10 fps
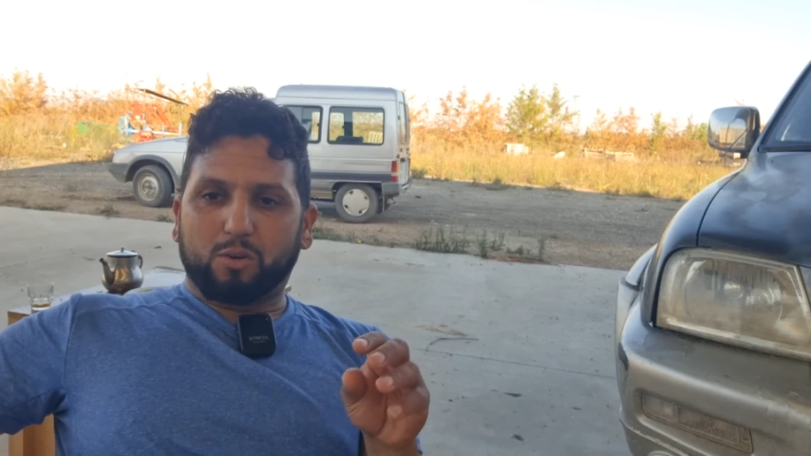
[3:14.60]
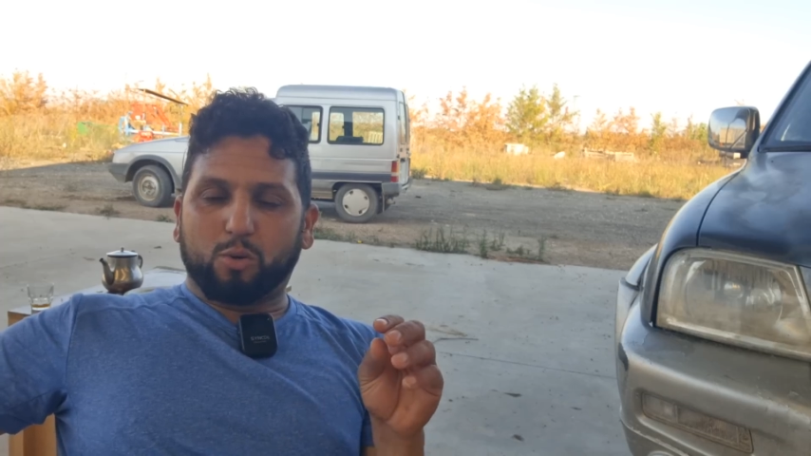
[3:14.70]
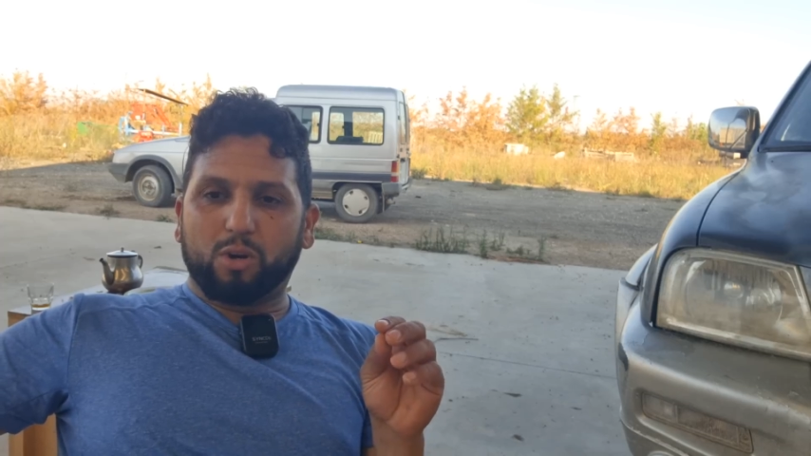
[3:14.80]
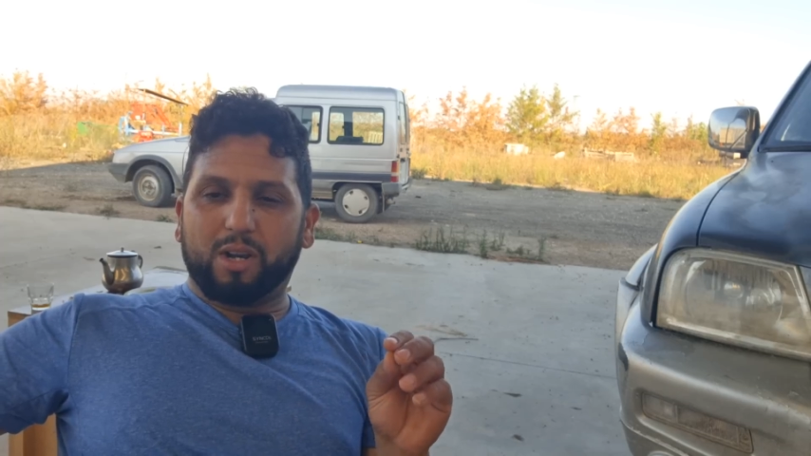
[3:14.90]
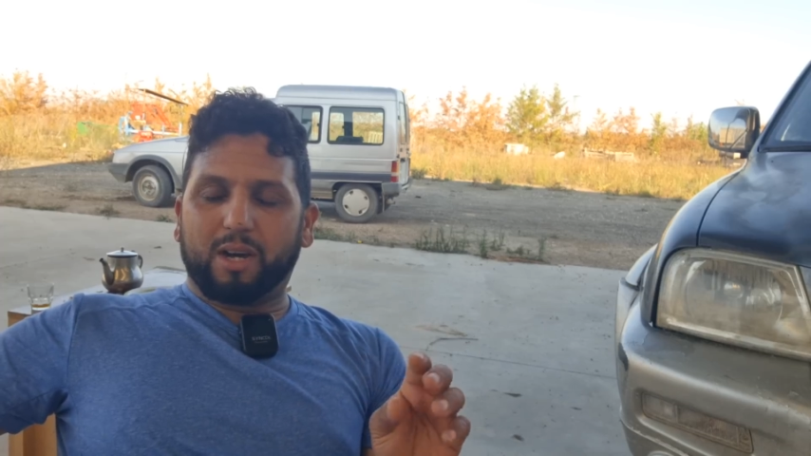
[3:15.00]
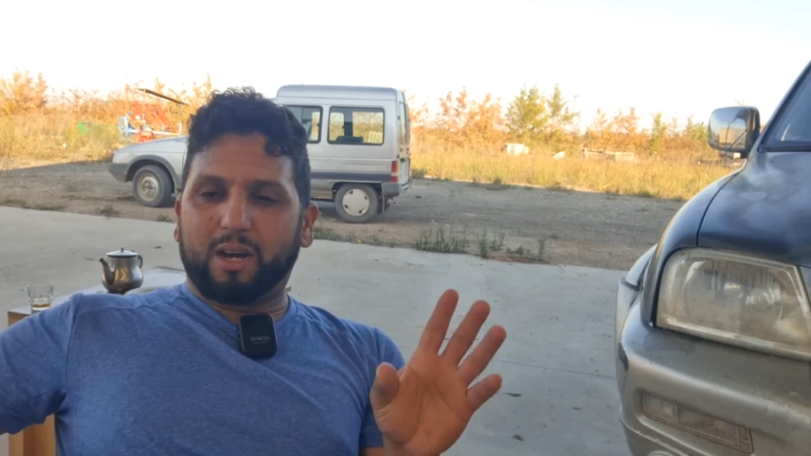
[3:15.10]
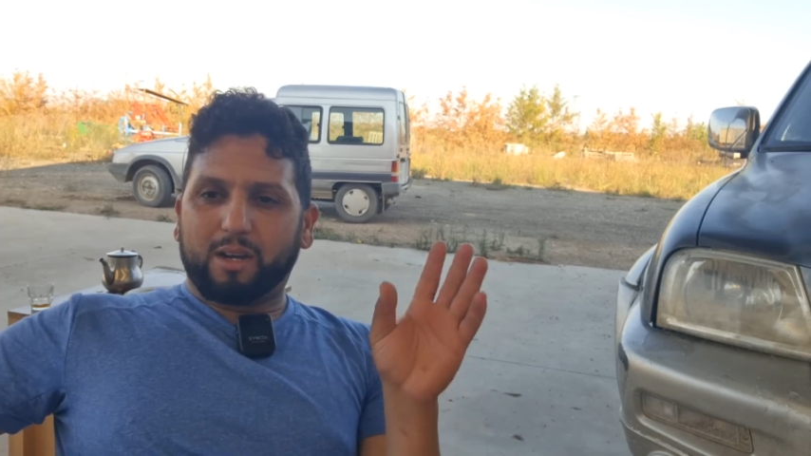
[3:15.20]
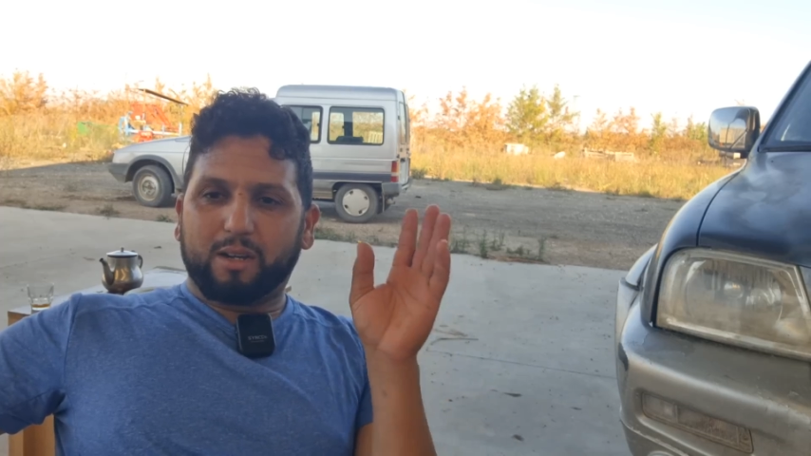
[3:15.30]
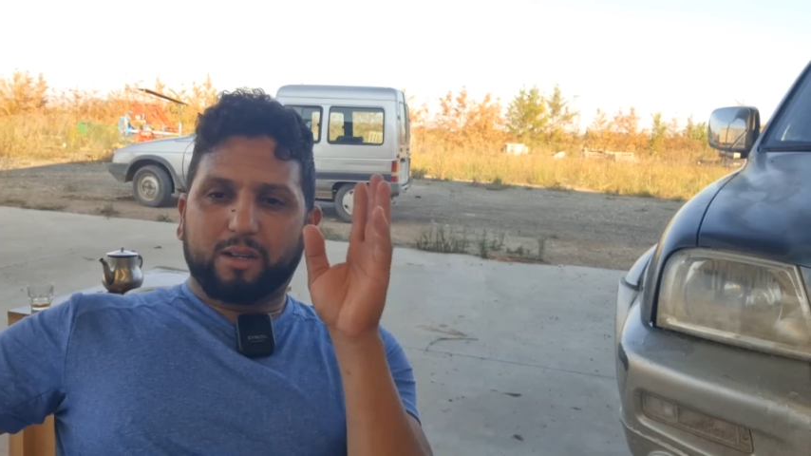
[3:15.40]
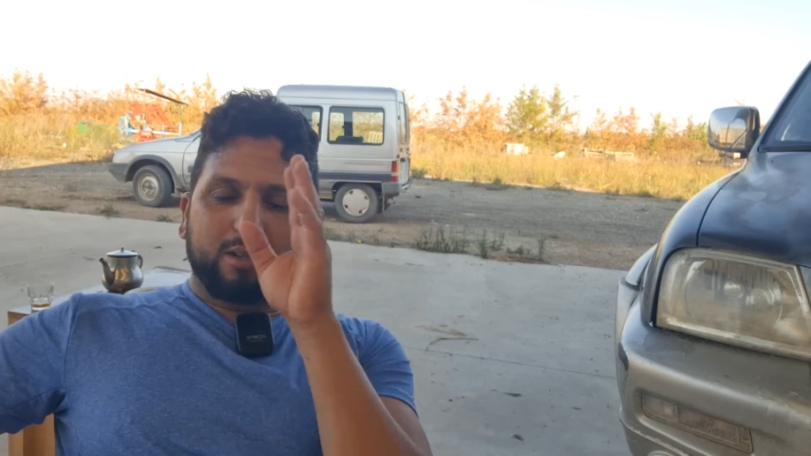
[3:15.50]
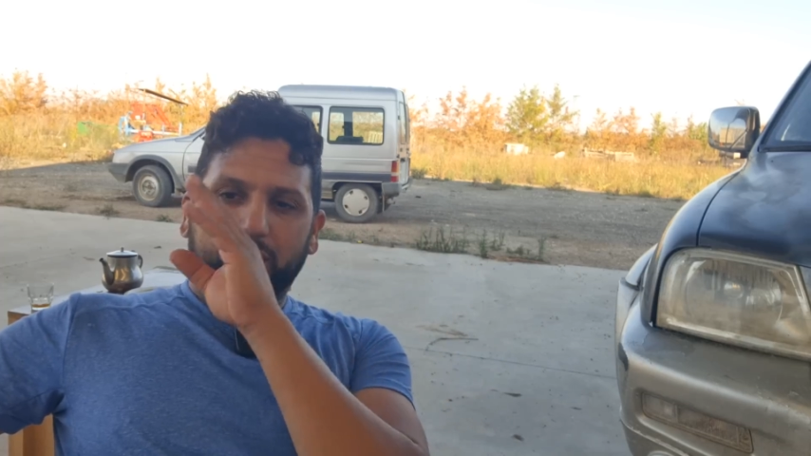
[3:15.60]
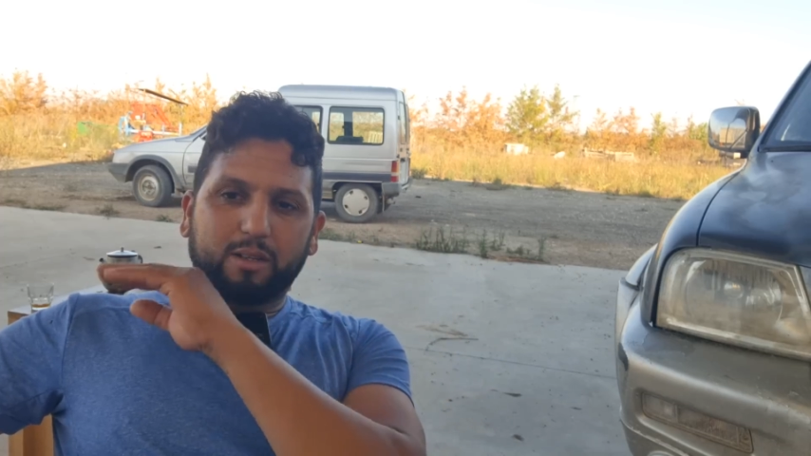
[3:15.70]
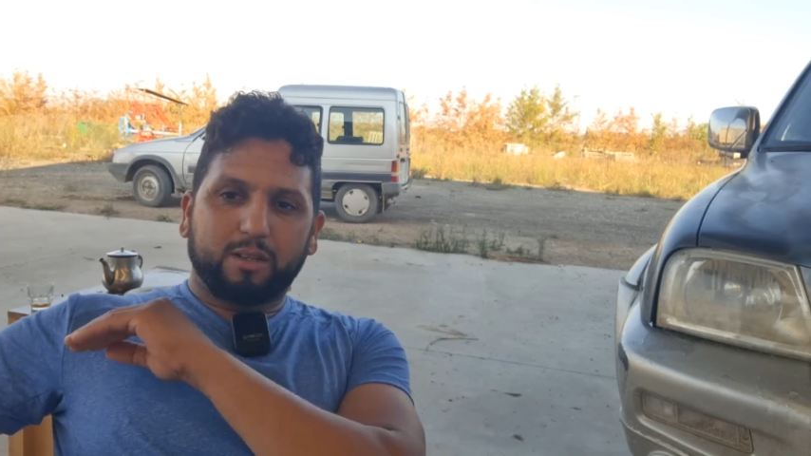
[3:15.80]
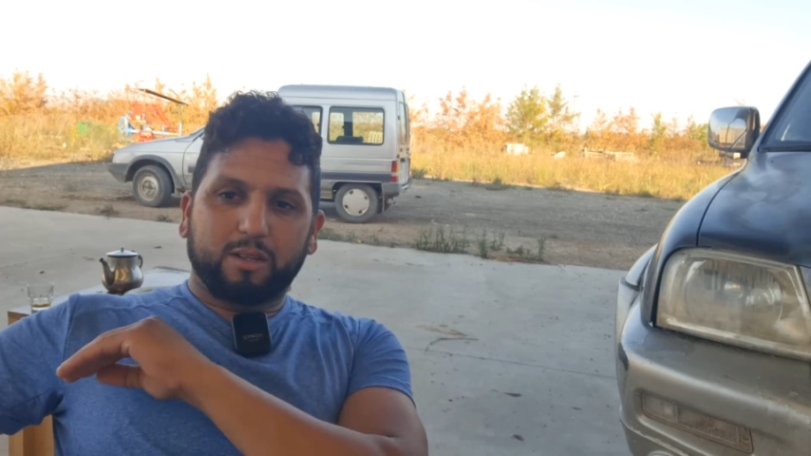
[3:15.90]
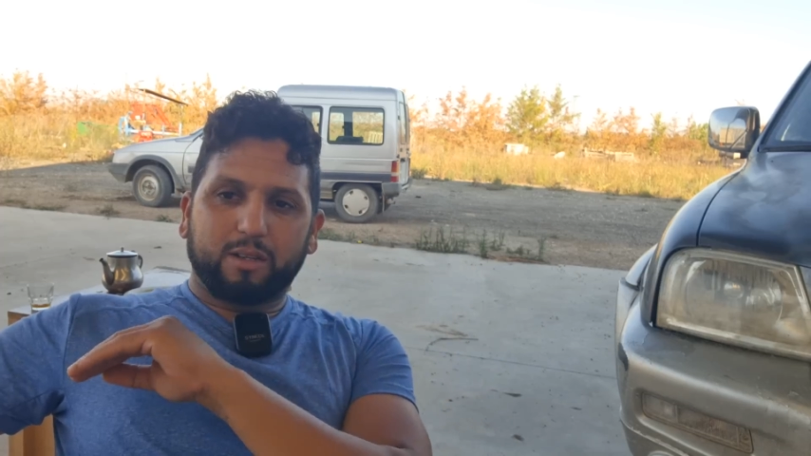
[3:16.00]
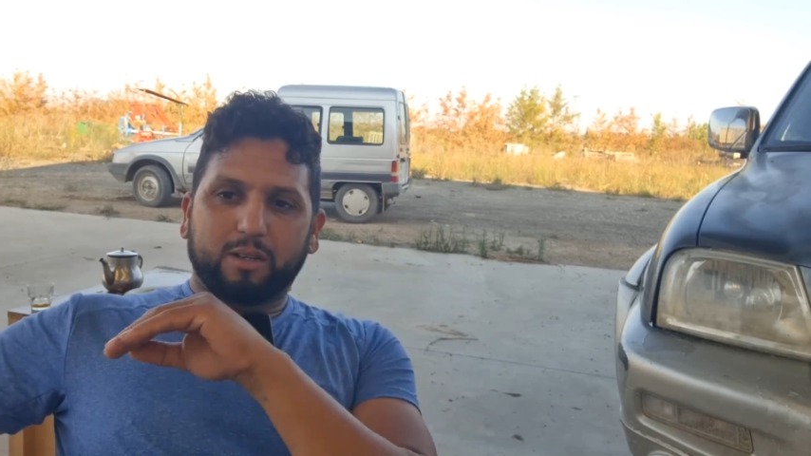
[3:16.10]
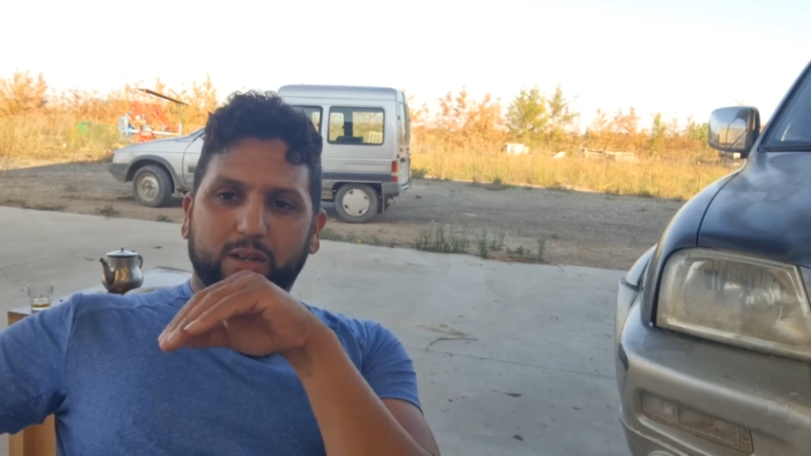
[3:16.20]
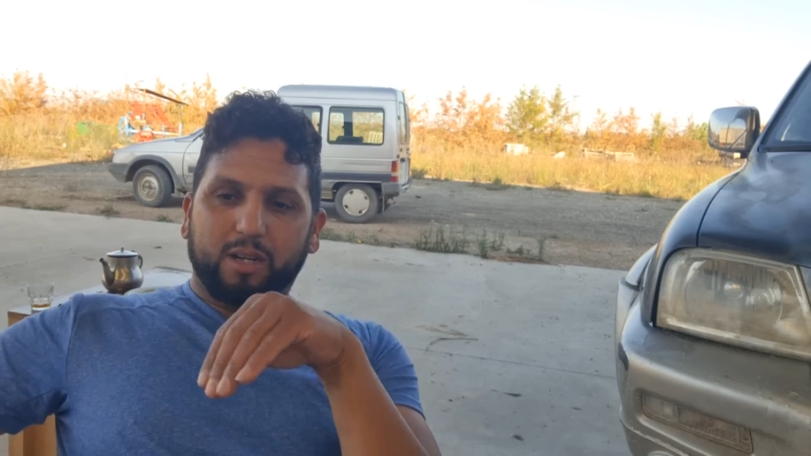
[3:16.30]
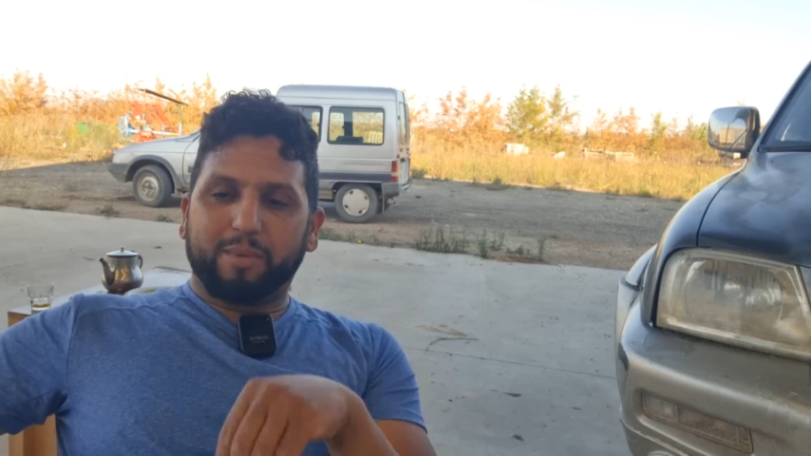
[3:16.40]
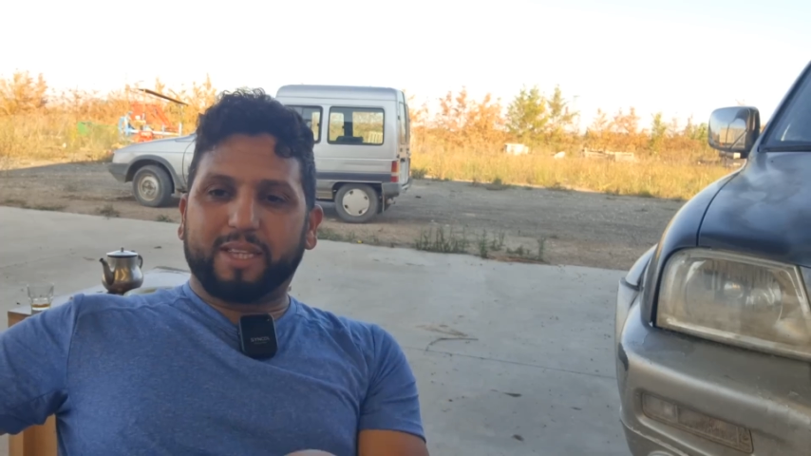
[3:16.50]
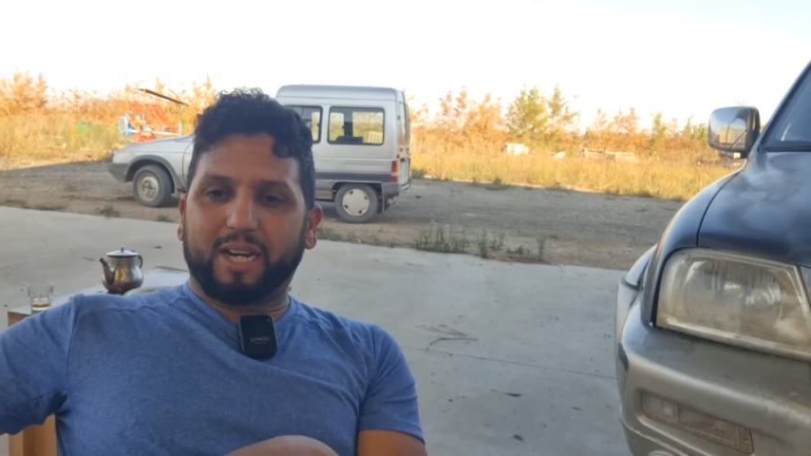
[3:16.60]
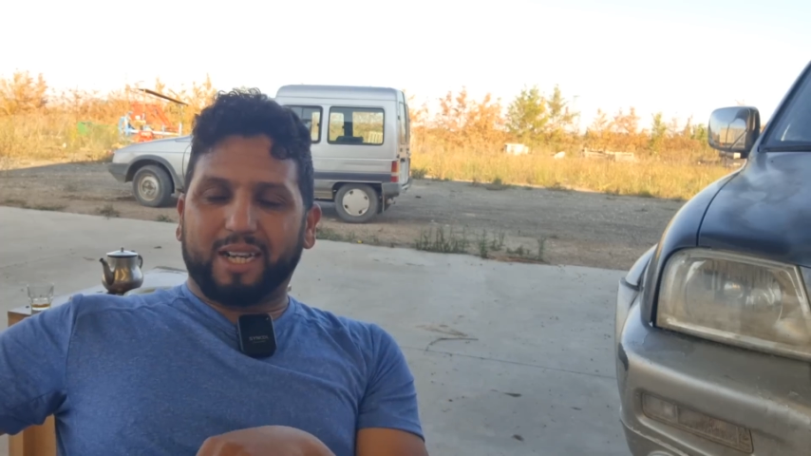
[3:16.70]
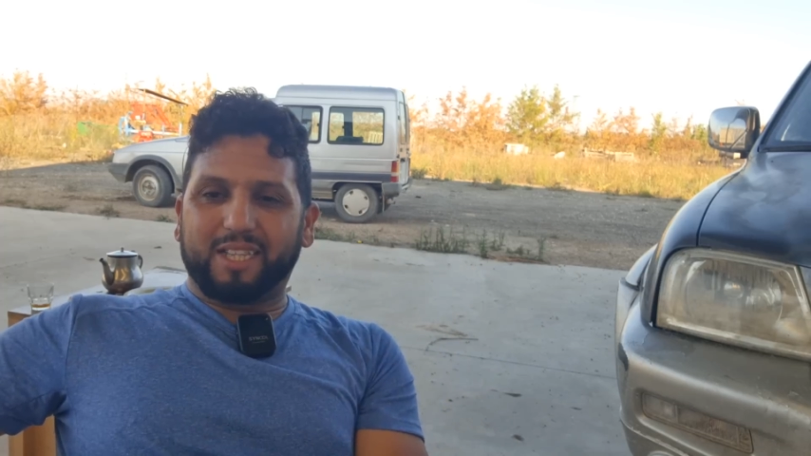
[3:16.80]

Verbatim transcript: ولا المنطقه